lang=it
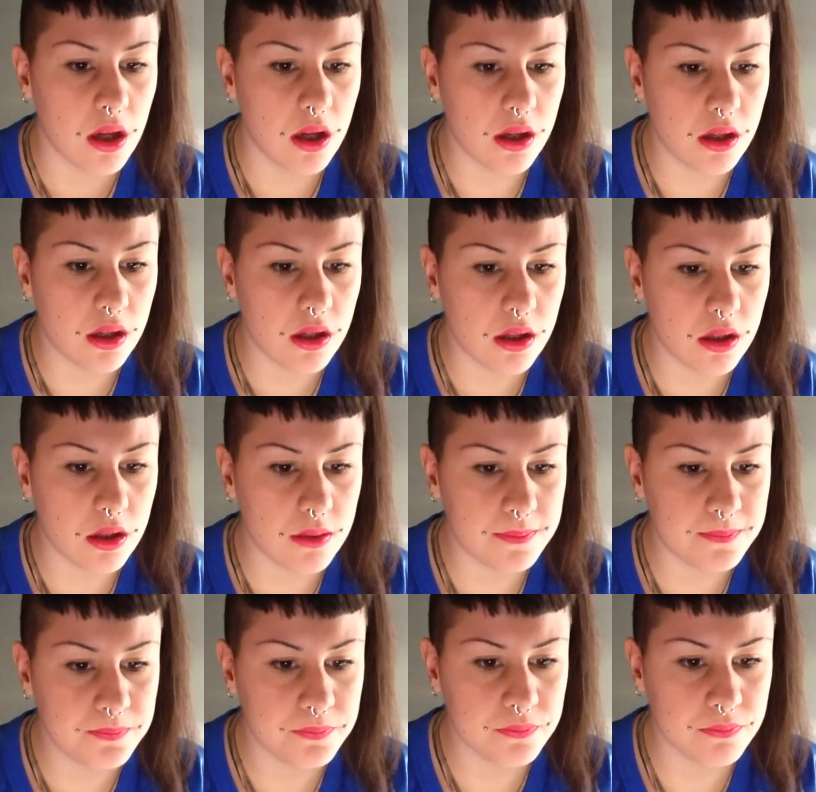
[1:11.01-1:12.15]
Uh,
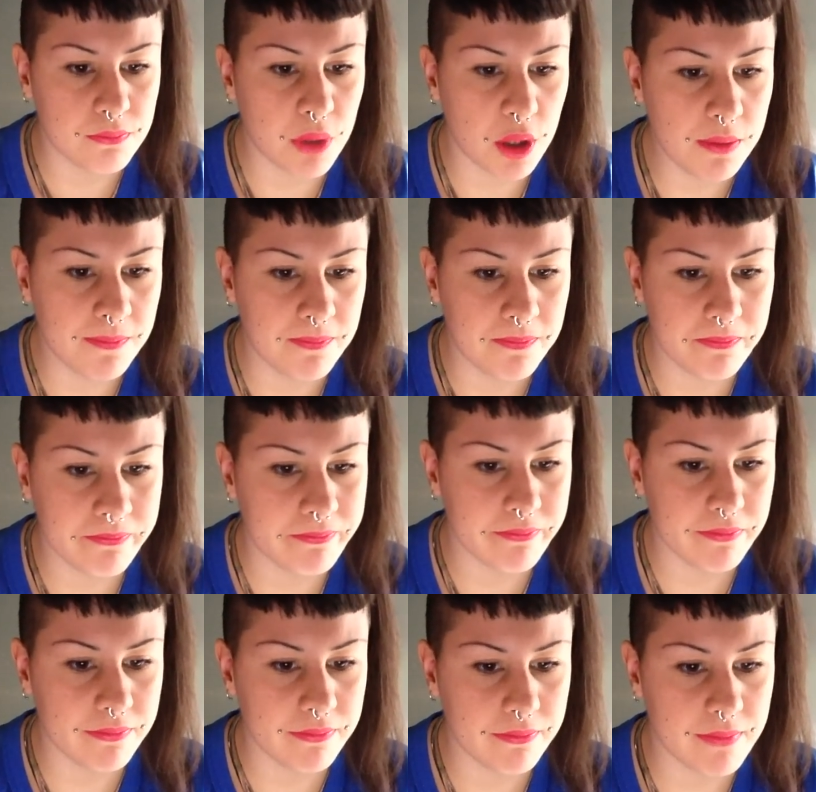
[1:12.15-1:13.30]
poi
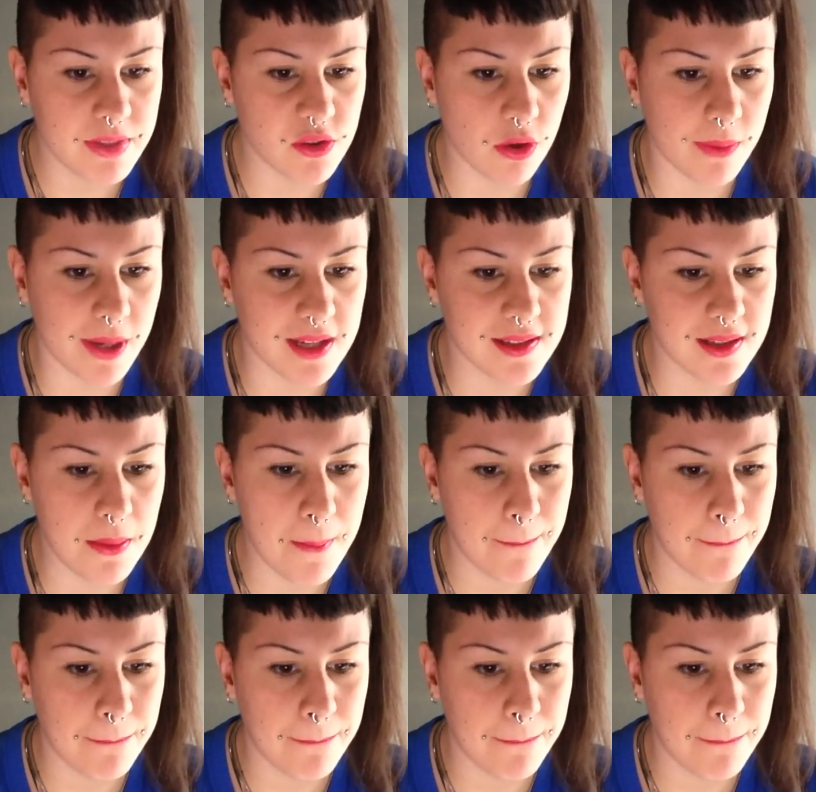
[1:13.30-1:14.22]
mi sono persa.